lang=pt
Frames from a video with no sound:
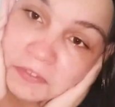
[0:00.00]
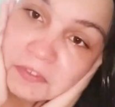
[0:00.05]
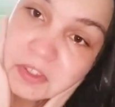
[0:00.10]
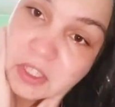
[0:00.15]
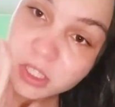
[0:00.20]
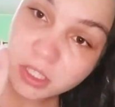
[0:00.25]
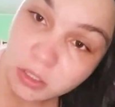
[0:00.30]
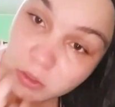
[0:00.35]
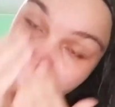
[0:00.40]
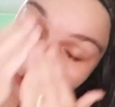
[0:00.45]

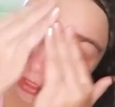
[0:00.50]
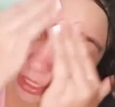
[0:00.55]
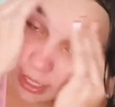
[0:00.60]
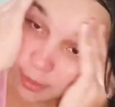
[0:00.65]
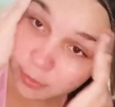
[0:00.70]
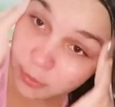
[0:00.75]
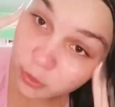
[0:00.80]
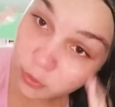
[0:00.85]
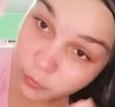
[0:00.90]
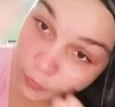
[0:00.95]
frio, na
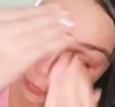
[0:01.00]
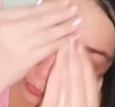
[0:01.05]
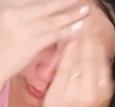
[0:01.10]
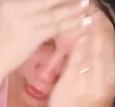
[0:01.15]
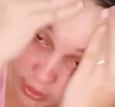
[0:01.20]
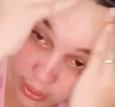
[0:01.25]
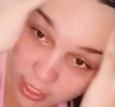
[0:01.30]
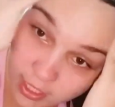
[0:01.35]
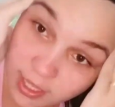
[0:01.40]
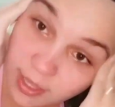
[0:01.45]
época do frio
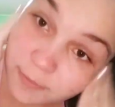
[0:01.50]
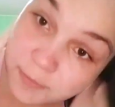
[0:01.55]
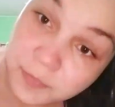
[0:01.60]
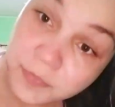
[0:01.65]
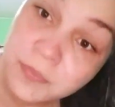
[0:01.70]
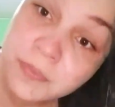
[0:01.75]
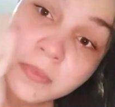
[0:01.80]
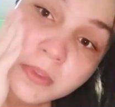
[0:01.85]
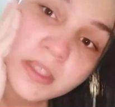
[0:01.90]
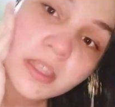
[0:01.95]
aqui
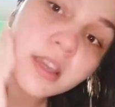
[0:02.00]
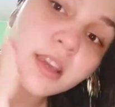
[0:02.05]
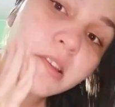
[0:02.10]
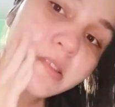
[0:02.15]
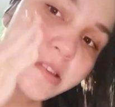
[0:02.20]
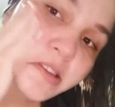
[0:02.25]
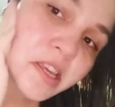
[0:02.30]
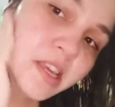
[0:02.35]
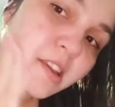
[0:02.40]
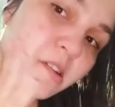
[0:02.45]

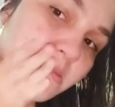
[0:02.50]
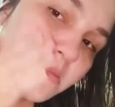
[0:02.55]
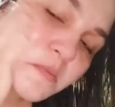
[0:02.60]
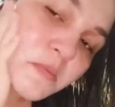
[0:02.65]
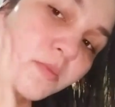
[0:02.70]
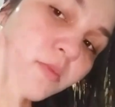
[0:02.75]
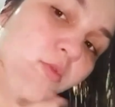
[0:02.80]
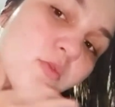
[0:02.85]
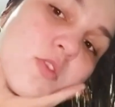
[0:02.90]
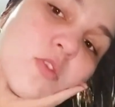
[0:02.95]
é
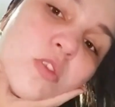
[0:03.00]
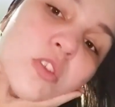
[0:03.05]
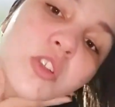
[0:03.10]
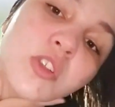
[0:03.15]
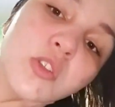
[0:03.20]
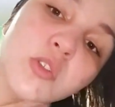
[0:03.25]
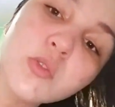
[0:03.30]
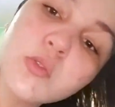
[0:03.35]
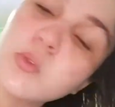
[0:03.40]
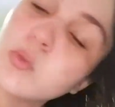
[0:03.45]

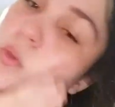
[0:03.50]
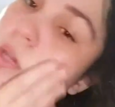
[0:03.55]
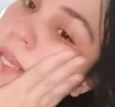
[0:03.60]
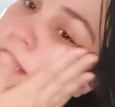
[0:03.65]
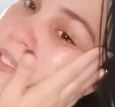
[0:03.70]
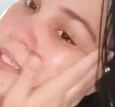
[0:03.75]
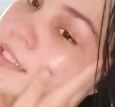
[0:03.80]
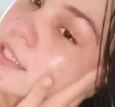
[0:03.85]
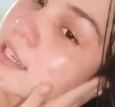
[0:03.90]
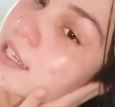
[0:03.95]
muito
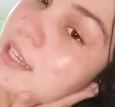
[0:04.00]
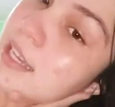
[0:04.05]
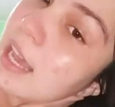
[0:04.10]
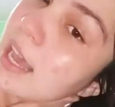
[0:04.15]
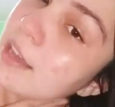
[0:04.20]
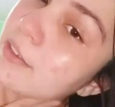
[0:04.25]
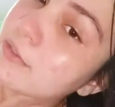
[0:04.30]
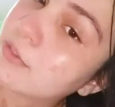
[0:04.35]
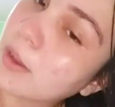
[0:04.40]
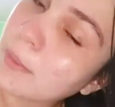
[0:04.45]

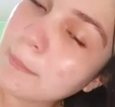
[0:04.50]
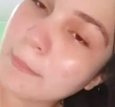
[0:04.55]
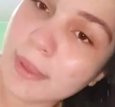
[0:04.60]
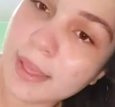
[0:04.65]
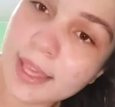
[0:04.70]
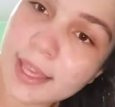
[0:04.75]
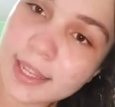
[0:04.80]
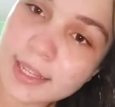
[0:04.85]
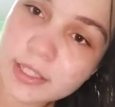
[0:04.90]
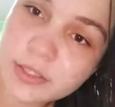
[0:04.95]
ressecável a
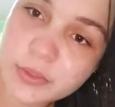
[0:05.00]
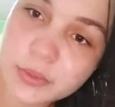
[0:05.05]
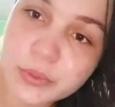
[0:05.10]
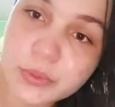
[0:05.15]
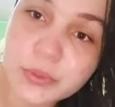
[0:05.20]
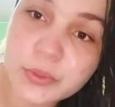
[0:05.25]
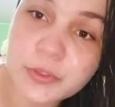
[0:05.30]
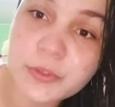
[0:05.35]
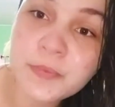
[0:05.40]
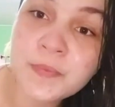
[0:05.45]
pele e
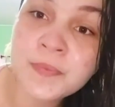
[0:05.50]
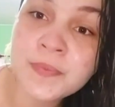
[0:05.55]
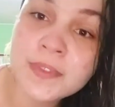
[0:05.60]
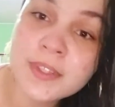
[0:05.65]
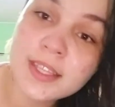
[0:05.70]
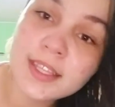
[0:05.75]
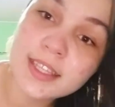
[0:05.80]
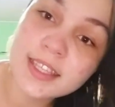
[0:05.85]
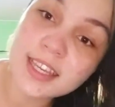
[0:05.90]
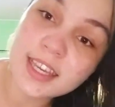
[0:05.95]
tudo.
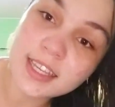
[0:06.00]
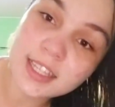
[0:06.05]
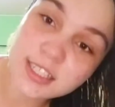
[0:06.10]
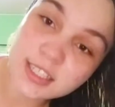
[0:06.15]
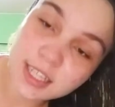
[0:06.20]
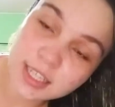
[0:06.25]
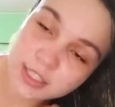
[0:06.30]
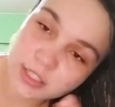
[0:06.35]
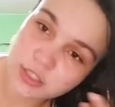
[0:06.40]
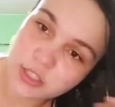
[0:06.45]
E aí,
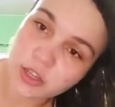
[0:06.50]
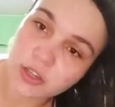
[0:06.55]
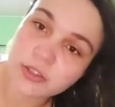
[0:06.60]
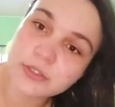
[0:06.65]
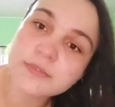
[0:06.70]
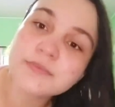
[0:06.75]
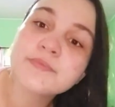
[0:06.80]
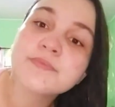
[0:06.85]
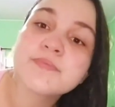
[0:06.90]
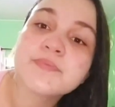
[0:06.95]
gente, ó,
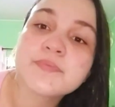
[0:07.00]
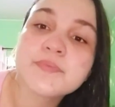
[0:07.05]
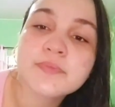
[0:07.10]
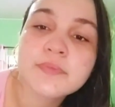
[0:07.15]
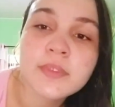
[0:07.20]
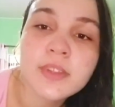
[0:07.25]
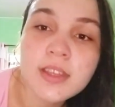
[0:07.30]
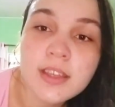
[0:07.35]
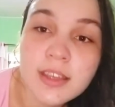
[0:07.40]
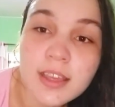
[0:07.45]

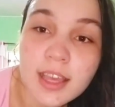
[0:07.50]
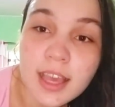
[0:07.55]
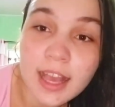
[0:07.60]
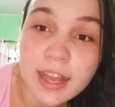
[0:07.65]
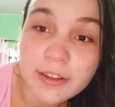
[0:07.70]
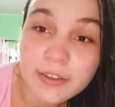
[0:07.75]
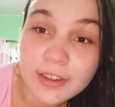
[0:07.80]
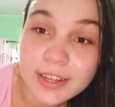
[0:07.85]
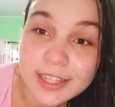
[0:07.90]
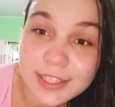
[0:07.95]

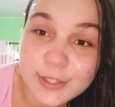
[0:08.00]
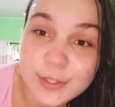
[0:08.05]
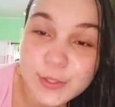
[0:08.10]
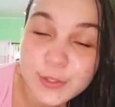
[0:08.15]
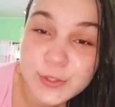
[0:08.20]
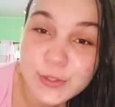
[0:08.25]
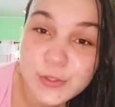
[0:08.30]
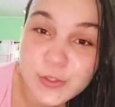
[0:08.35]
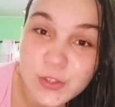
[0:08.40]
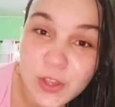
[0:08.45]
Agora é
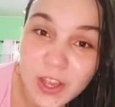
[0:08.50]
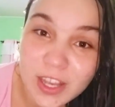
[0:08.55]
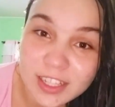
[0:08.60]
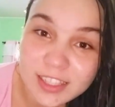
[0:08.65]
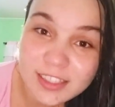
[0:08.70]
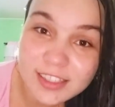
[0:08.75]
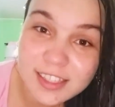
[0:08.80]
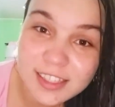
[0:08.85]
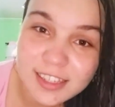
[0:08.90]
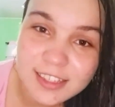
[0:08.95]
só
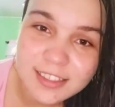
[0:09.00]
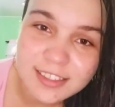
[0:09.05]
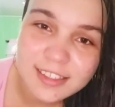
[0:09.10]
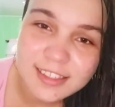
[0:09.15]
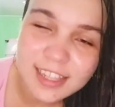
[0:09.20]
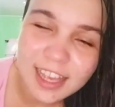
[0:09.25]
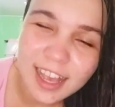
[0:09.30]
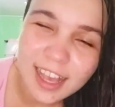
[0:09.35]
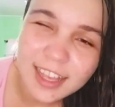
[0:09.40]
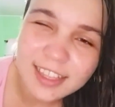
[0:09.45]

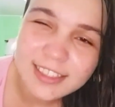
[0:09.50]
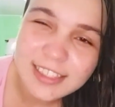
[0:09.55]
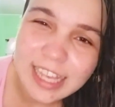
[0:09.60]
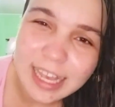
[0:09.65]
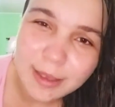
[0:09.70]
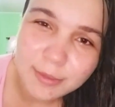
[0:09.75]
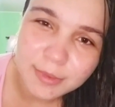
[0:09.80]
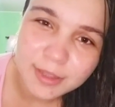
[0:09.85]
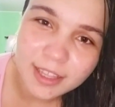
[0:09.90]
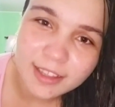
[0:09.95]
descansar,
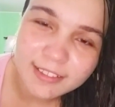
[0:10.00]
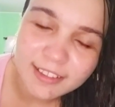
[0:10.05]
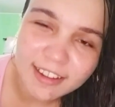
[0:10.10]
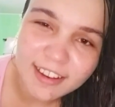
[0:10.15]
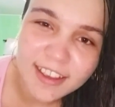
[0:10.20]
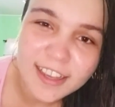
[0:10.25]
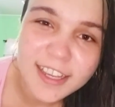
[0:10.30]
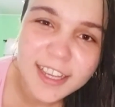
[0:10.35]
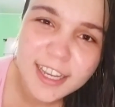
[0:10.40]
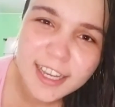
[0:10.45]
sabe? Deitar
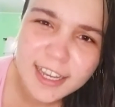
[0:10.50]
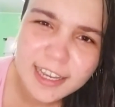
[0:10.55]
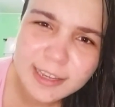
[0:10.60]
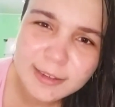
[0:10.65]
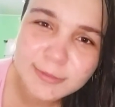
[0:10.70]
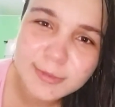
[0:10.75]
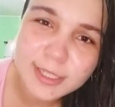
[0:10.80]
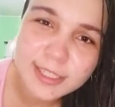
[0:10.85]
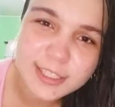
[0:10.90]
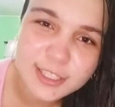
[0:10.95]
na
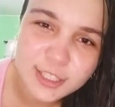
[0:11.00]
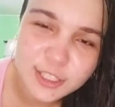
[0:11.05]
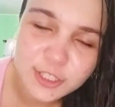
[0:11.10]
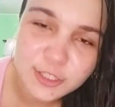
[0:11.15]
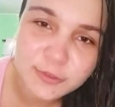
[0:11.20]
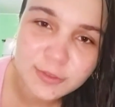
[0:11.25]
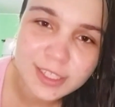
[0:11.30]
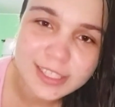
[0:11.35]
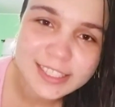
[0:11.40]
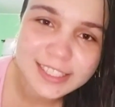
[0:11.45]
cama,
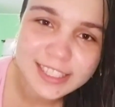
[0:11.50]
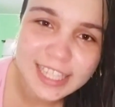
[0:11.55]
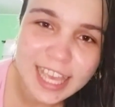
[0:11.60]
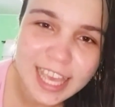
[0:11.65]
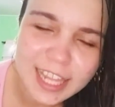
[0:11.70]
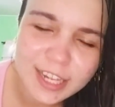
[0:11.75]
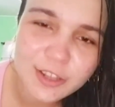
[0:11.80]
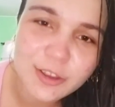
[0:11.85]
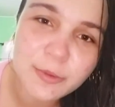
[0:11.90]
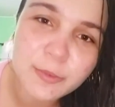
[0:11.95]
assistir uma
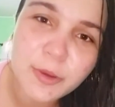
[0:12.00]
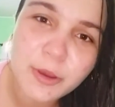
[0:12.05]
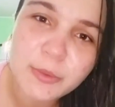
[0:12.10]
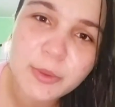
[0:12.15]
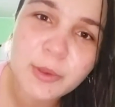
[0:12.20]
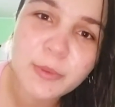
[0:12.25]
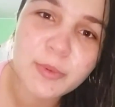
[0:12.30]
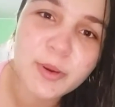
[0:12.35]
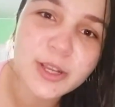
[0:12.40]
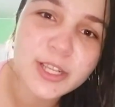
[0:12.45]
série, comer uma
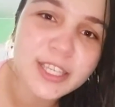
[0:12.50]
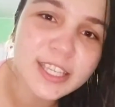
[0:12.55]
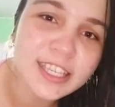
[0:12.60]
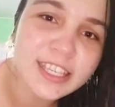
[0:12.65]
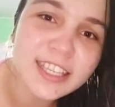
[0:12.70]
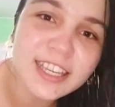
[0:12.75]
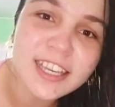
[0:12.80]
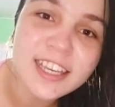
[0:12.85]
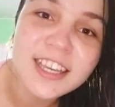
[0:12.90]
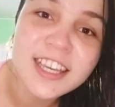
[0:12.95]

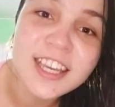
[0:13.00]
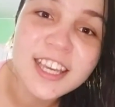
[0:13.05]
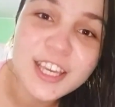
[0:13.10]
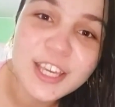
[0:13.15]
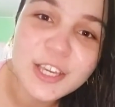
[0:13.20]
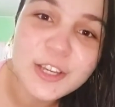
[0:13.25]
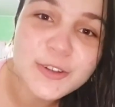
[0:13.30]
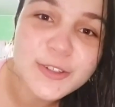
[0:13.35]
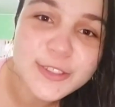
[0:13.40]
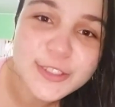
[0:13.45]
pipoquinha
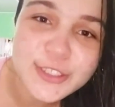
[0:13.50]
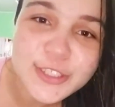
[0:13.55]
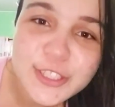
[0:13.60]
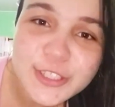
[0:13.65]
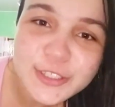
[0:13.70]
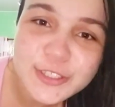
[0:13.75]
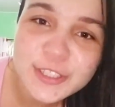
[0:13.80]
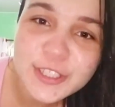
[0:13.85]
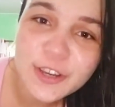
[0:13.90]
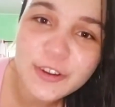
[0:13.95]
e
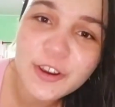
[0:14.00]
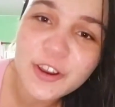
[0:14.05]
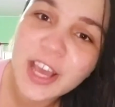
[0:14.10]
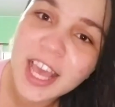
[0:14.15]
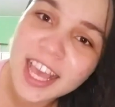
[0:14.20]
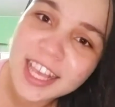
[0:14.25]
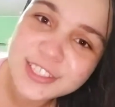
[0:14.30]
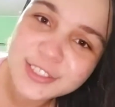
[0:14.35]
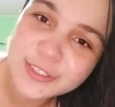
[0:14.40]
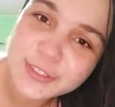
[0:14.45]
curtir o seu
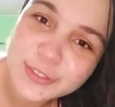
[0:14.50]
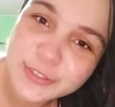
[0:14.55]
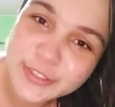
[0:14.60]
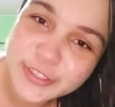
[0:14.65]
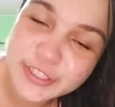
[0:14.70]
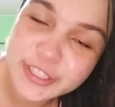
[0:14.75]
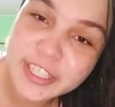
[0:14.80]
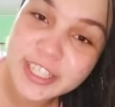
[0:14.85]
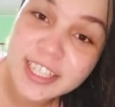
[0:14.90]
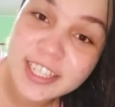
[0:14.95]
resto do
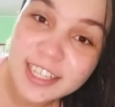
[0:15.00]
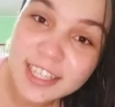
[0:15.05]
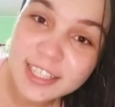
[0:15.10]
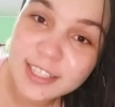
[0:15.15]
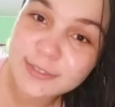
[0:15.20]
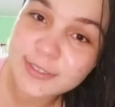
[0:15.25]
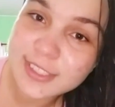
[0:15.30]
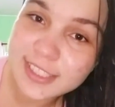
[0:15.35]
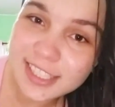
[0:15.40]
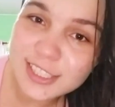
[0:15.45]
dia
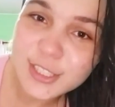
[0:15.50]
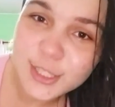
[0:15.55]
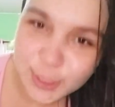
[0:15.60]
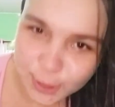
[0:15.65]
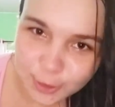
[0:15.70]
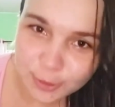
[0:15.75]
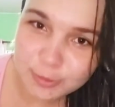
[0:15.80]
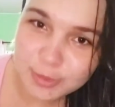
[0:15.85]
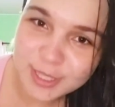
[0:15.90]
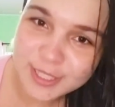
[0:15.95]
que você
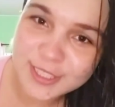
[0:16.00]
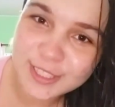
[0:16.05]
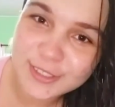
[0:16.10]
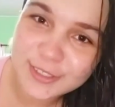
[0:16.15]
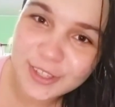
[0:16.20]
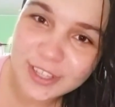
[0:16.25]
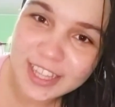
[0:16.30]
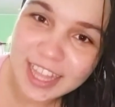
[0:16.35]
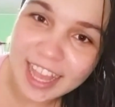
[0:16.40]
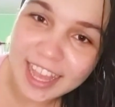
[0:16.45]
tirou para se
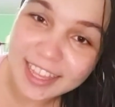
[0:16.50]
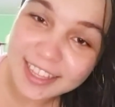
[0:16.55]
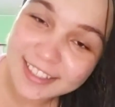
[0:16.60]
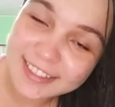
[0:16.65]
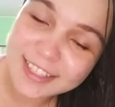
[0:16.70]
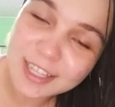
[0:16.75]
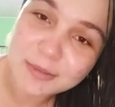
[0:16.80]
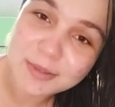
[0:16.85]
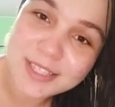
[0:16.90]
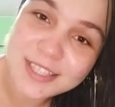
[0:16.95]
cuidar.
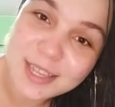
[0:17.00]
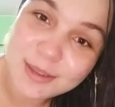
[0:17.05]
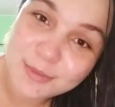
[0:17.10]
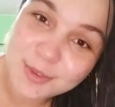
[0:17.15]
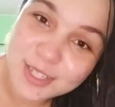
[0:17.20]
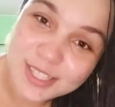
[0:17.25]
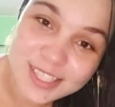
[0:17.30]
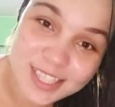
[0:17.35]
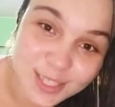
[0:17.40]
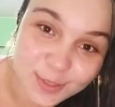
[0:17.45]
Então, meus
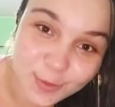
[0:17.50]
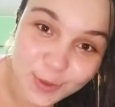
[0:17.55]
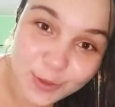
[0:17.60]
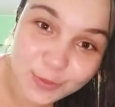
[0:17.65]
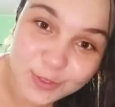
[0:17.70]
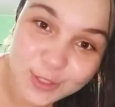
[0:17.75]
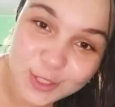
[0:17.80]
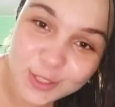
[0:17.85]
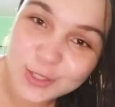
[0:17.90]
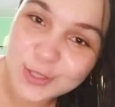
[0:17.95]
amores, esse foi
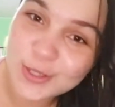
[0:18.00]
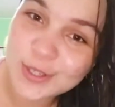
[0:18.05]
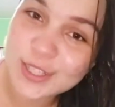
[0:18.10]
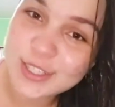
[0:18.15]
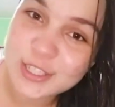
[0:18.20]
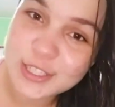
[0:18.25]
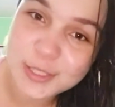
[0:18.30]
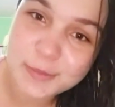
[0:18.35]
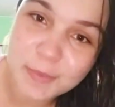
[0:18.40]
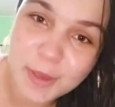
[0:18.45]
o vídeo de
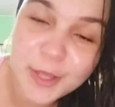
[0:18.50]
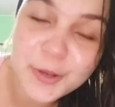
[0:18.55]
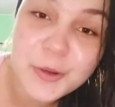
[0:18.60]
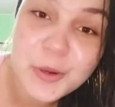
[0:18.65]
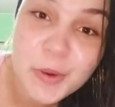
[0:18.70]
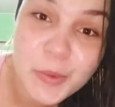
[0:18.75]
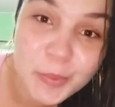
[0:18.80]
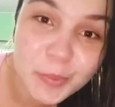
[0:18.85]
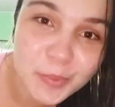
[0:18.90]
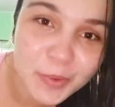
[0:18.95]
hoje. Eu
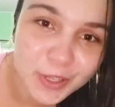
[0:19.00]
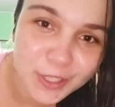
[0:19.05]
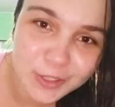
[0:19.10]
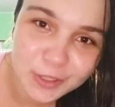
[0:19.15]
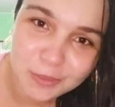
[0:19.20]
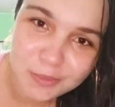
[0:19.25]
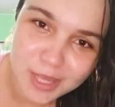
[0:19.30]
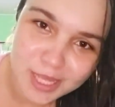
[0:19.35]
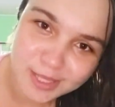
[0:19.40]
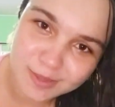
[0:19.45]
espero
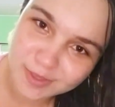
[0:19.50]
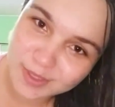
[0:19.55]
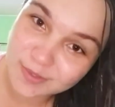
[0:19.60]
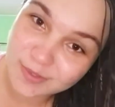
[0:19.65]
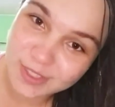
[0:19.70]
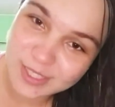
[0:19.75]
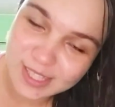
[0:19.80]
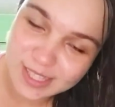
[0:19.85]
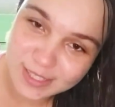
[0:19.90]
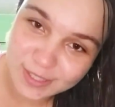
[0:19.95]
muito mesmo que
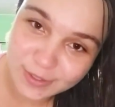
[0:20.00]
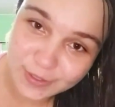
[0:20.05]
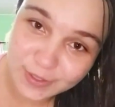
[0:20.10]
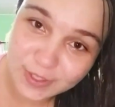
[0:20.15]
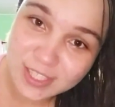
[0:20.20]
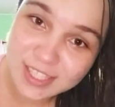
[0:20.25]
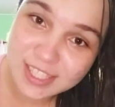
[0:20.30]
vocês tenham